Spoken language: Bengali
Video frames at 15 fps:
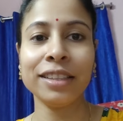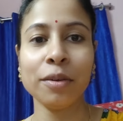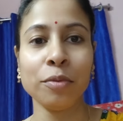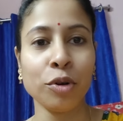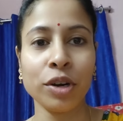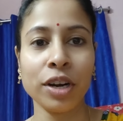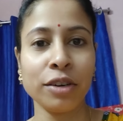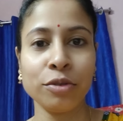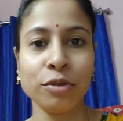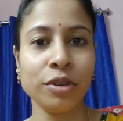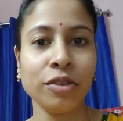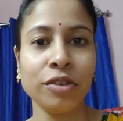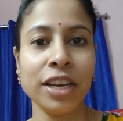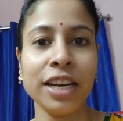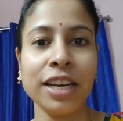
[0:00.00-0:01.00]
বা নিয়ে আসতাম
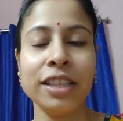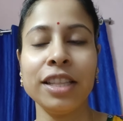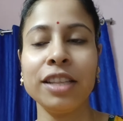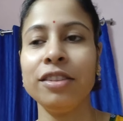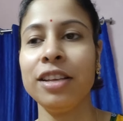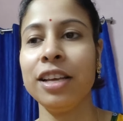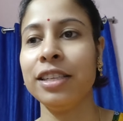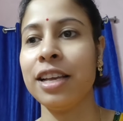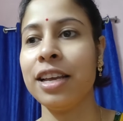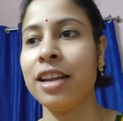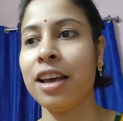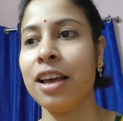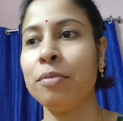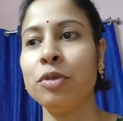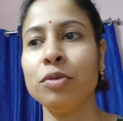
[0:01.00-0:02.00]
অর্ডার করে তো এখানে তো
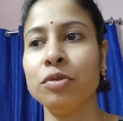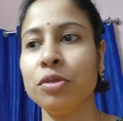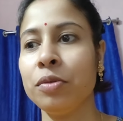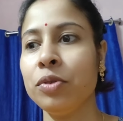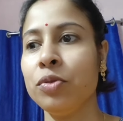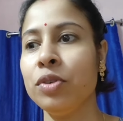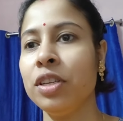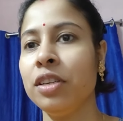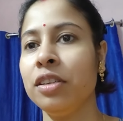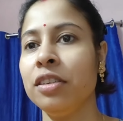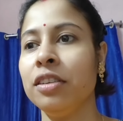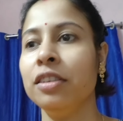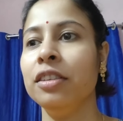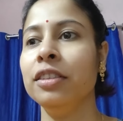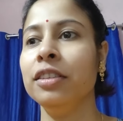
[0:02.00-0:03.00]
দিয়ে যায় না আমি কোনো
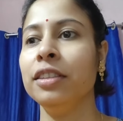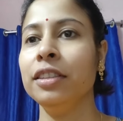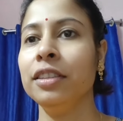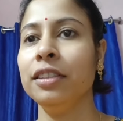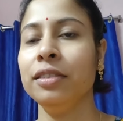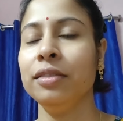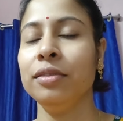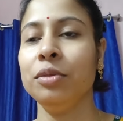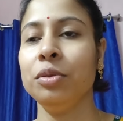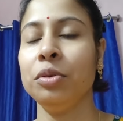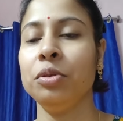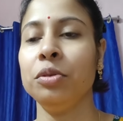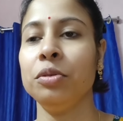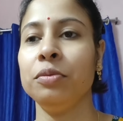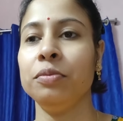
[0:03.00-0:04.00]
সময় করিনি
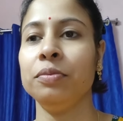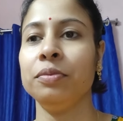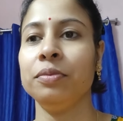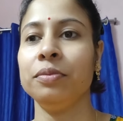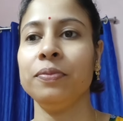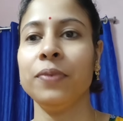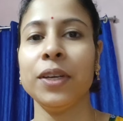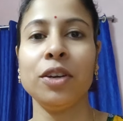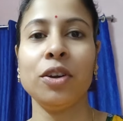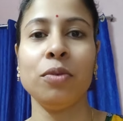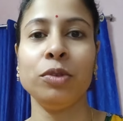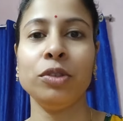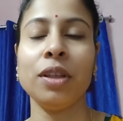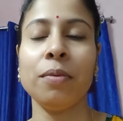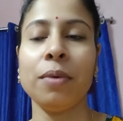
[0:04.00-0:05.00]
তো
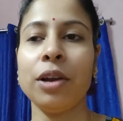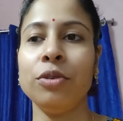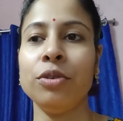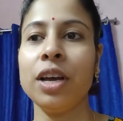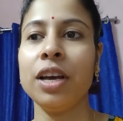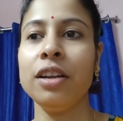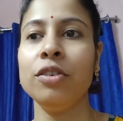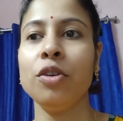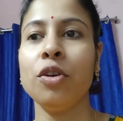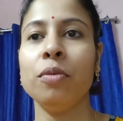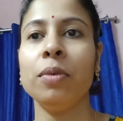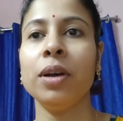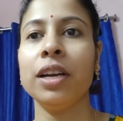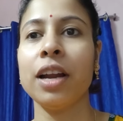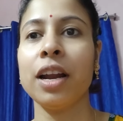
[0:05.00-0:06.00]
পেটের অবস্থা ভালো
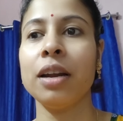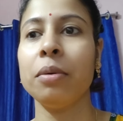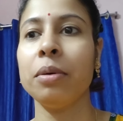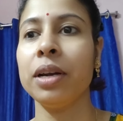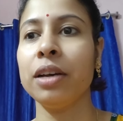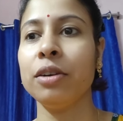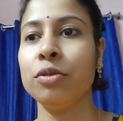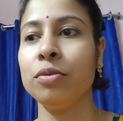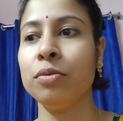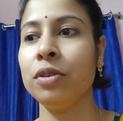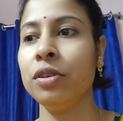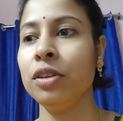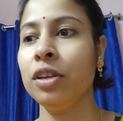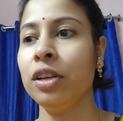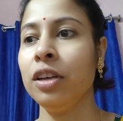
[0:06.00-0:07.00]
না নর্মাল
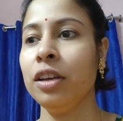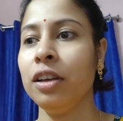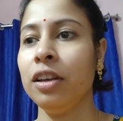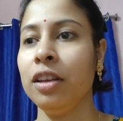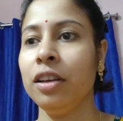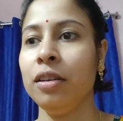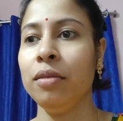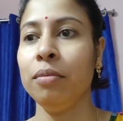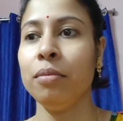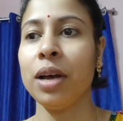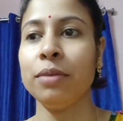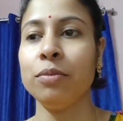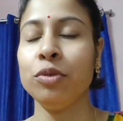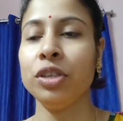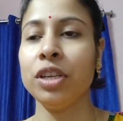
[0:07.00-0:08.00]
রান্নাবান্না করব
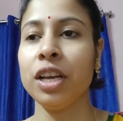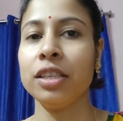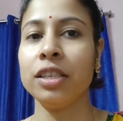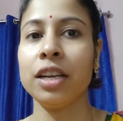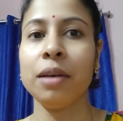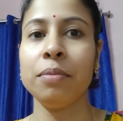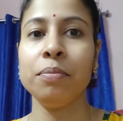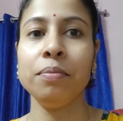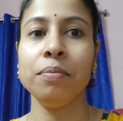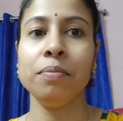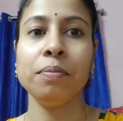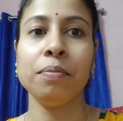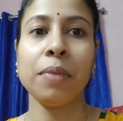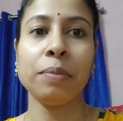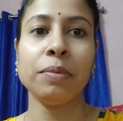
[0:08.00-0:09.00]
ভাত বসিয়ে
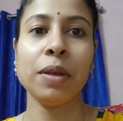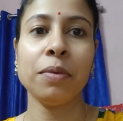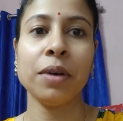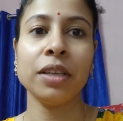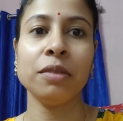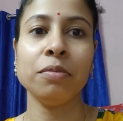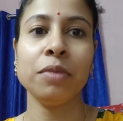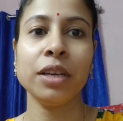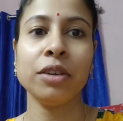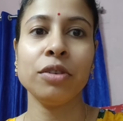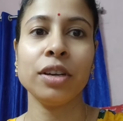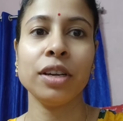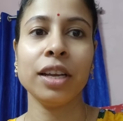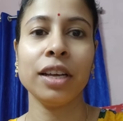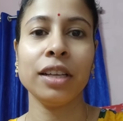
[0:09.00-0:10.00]
আসলাম পাবদা
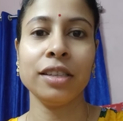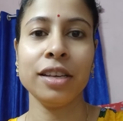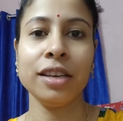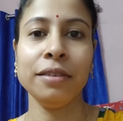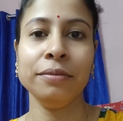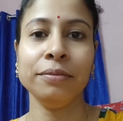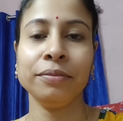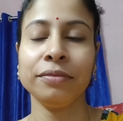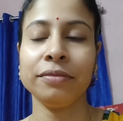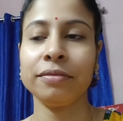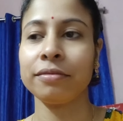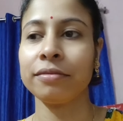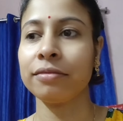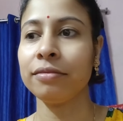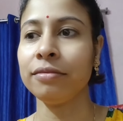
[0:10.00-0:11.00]
মাছ বের করে রেখেছি
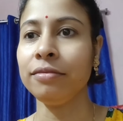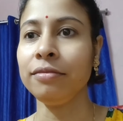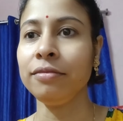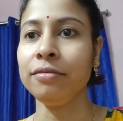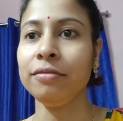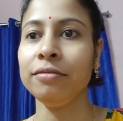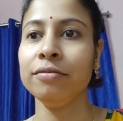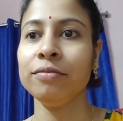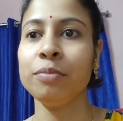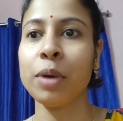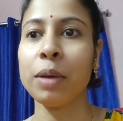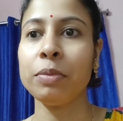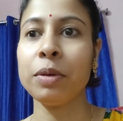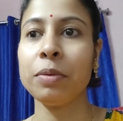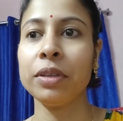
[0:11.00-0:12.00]

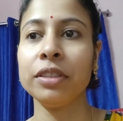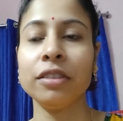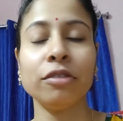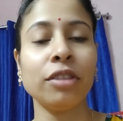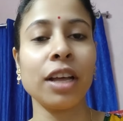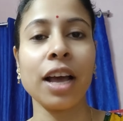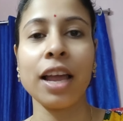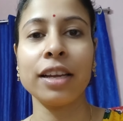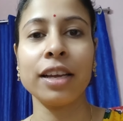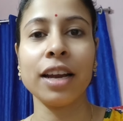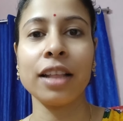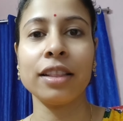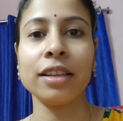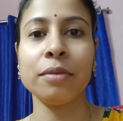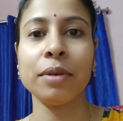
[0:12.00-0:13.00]
পাবদা মাছ তো
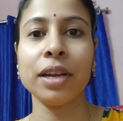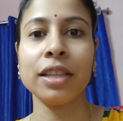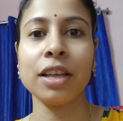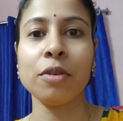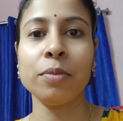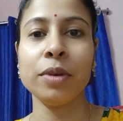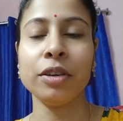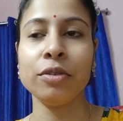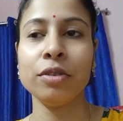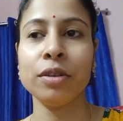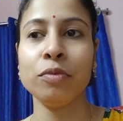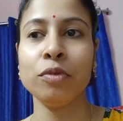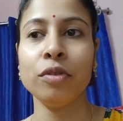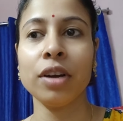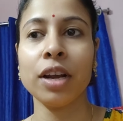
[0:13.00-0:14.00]
তা কালকে রাত্রেবেলা
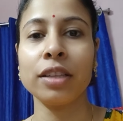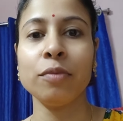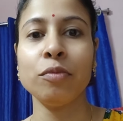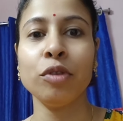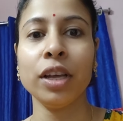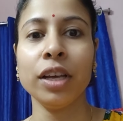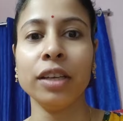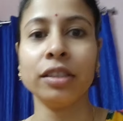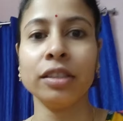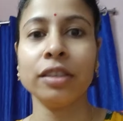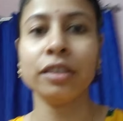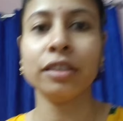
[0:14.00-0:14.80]
তাও বের করে রাখতে